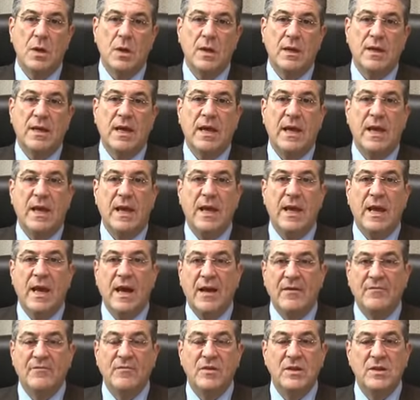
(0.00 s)
che
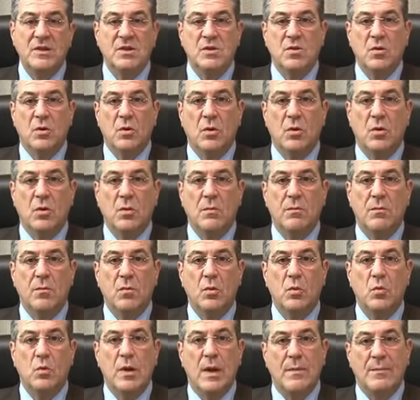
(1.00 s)
ha visto
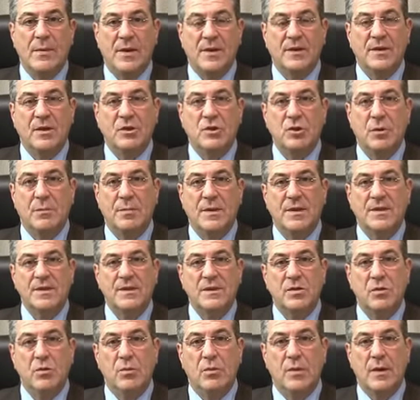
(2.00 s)
una
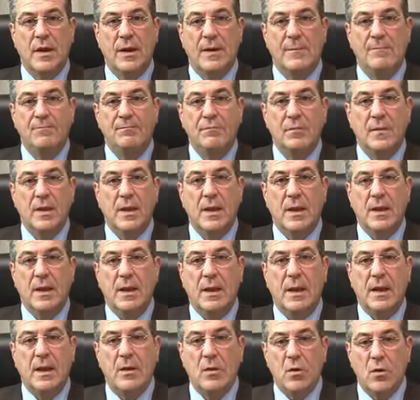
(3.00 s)
partecipazione
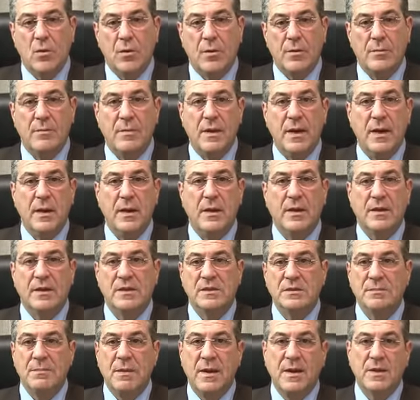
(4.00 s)
enorme
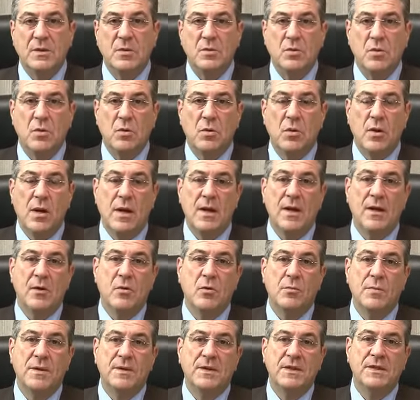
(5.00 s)
rispetto alle
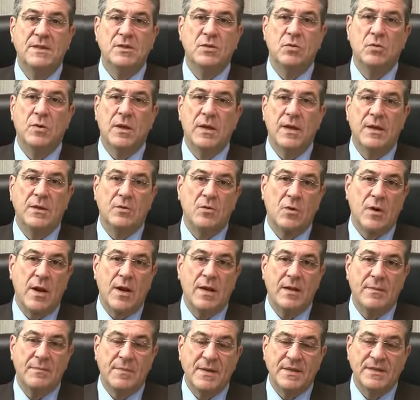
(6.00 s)
competizioni
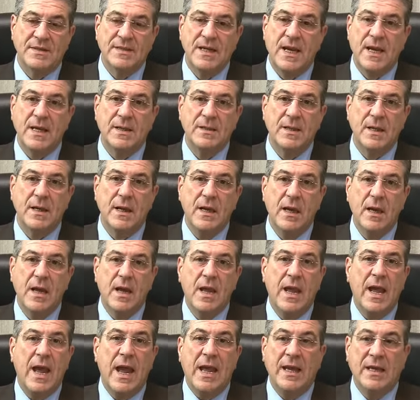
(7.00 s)
elettorali passate
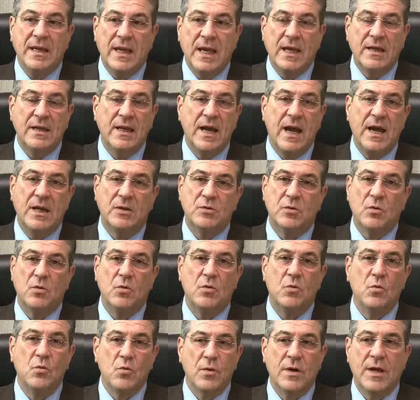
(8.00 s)
e che ha
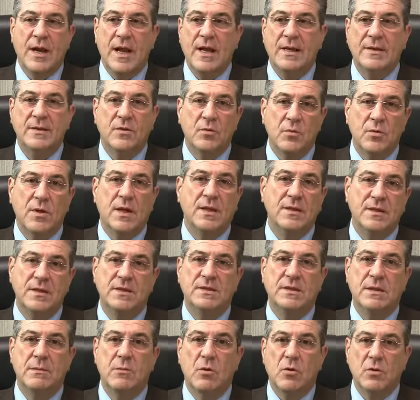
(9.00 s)
dato un grande, un
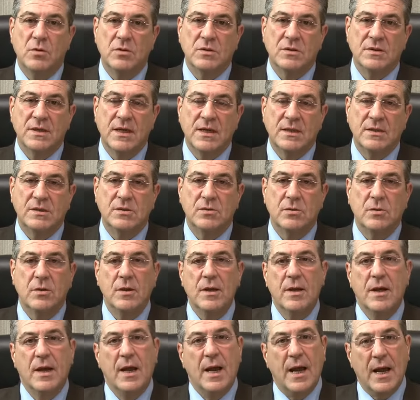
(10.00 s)
grandissimo consenso
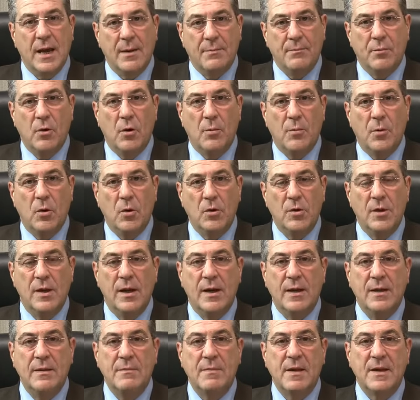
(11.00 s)
al popolo
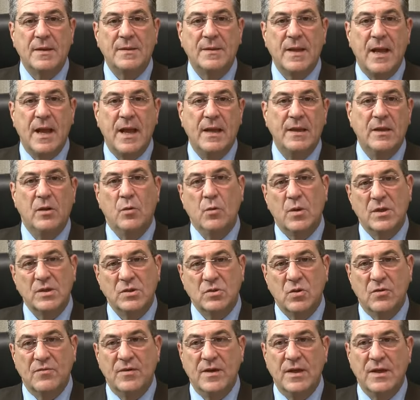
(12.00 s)
della libertà e di
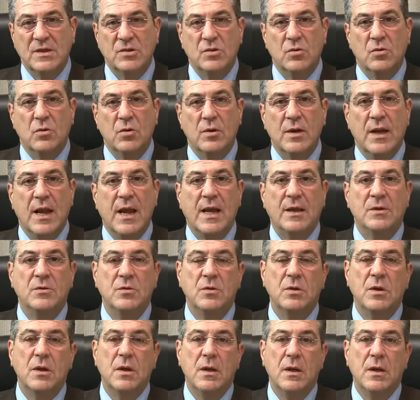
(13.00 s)
questo ve ne sono grato,